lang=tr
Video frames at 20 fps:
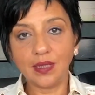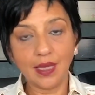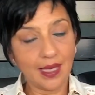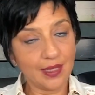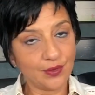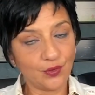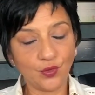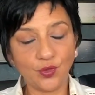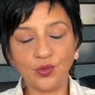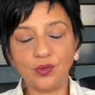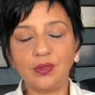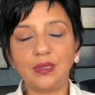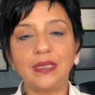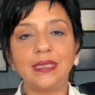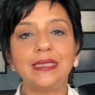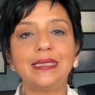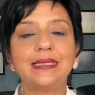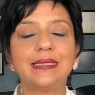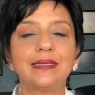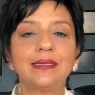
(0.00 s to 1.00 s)
her türlü
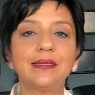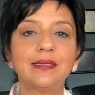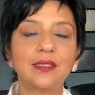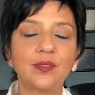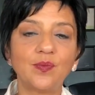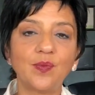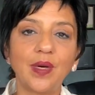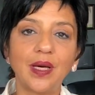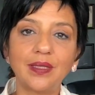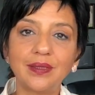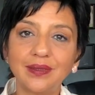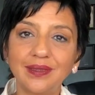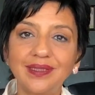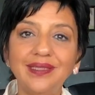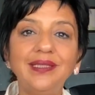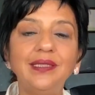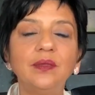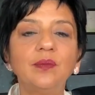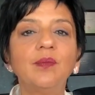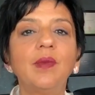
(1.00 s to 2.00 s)
istismar,
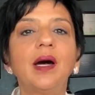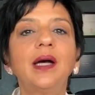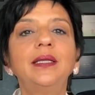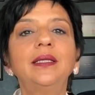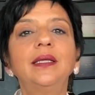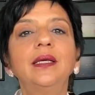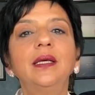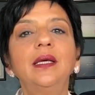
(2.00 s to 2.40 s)
ihmal,